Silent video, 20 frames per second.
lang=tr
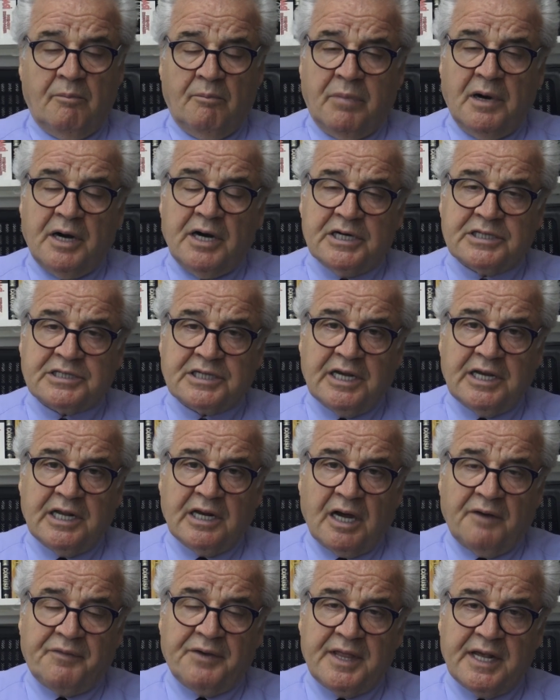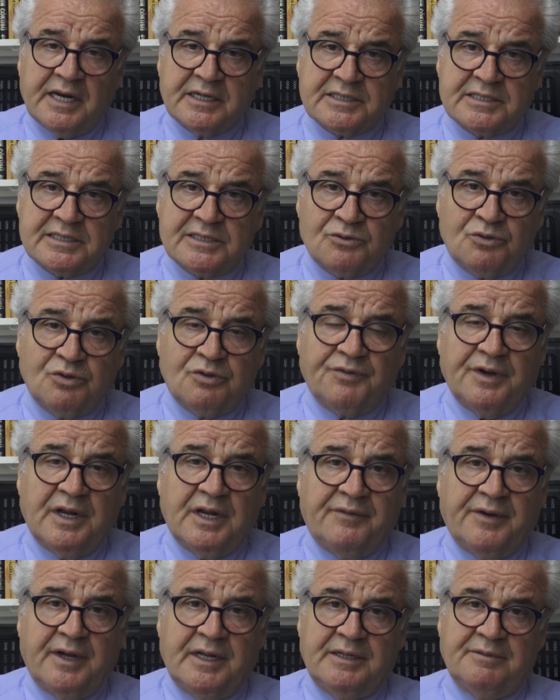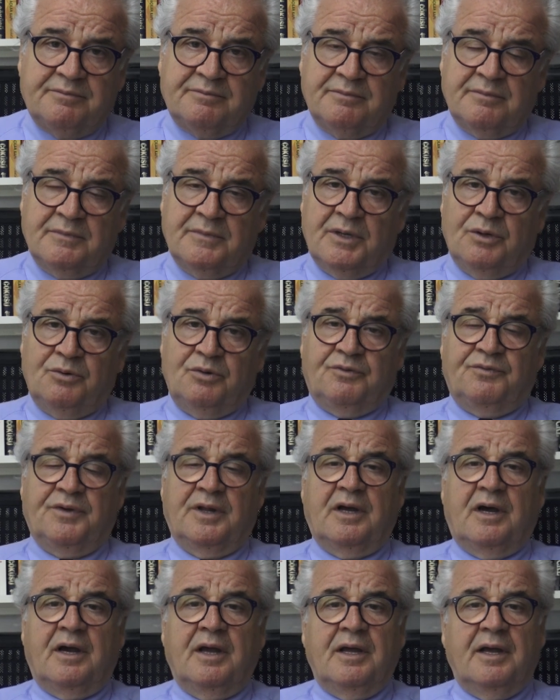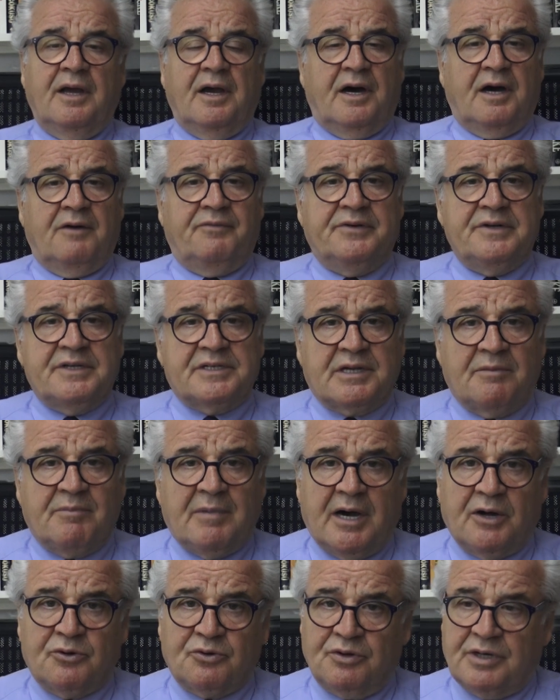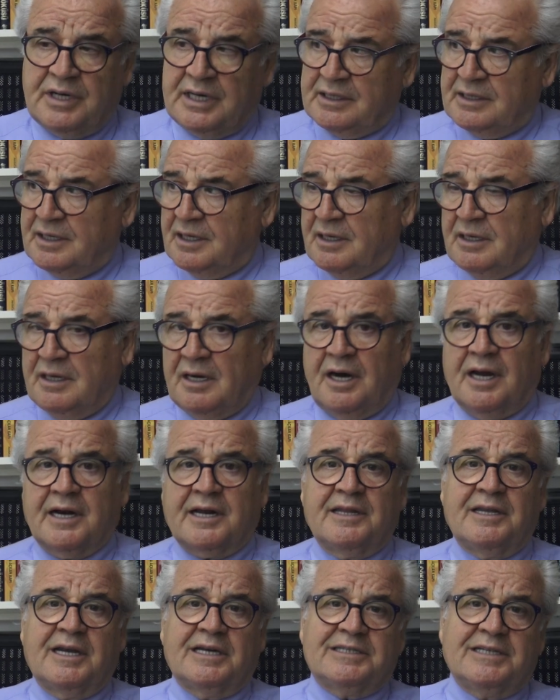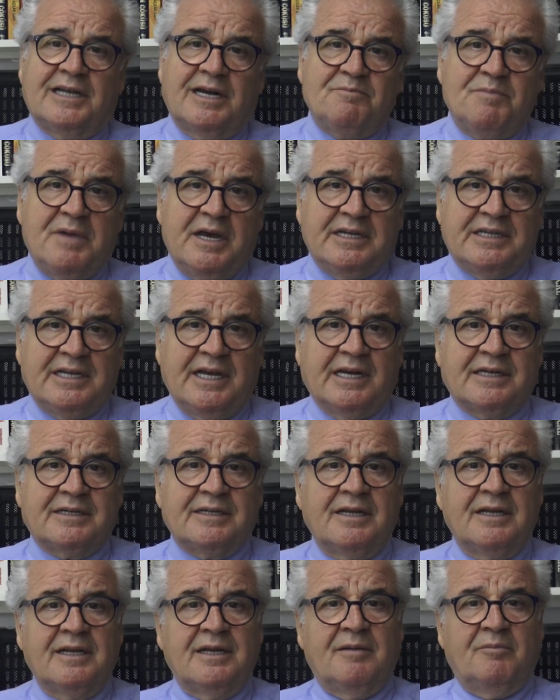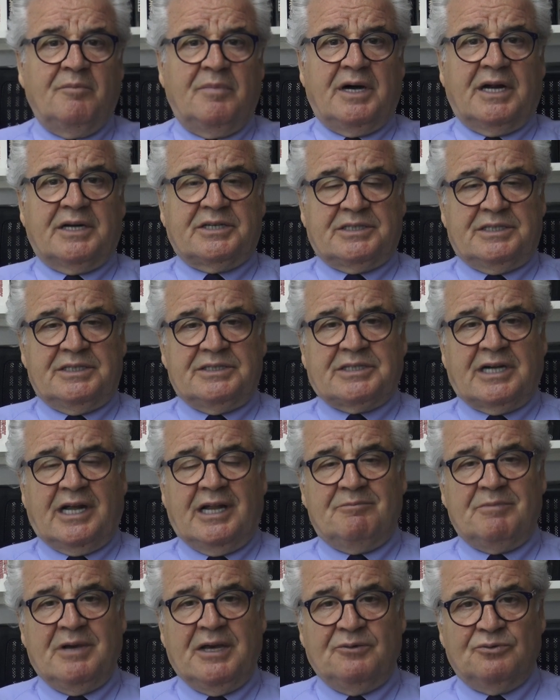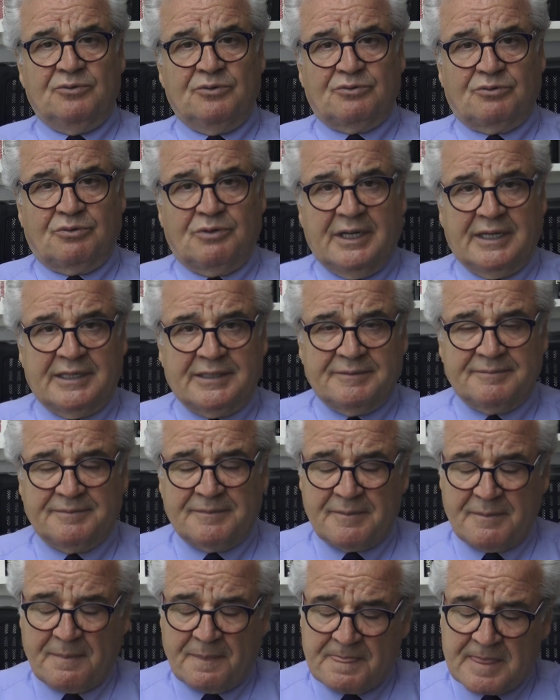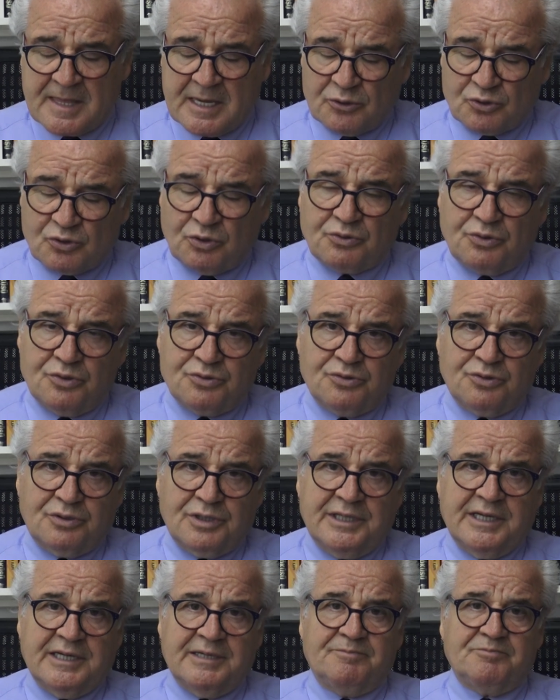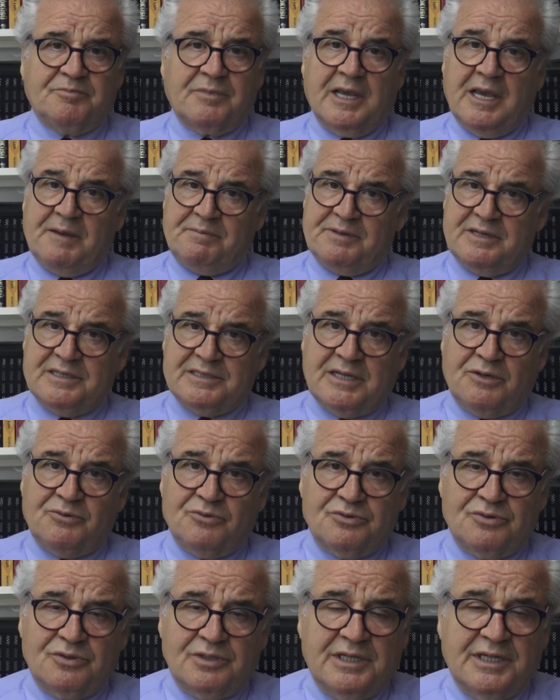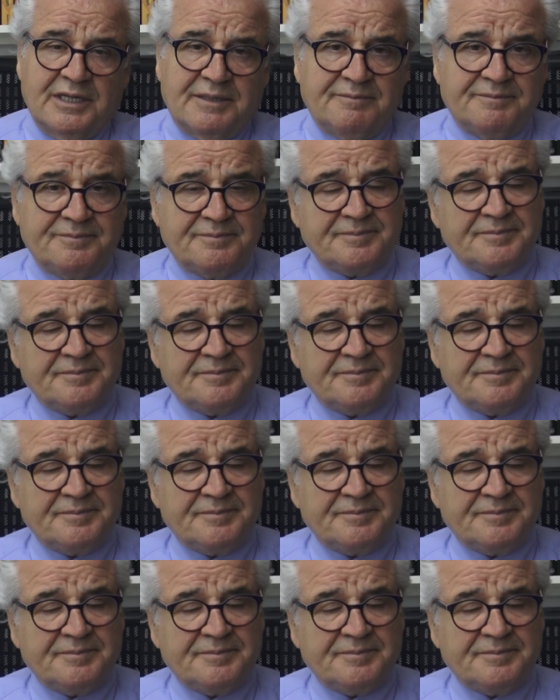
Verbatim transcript: Bağışlayın, affedersiniz lütfen efendim. Lütfen affınıza marulen. Arkadaşlar mehter marşını çalmayı unuttular. Çok özür dilerim. Hepinizden özür dilerim.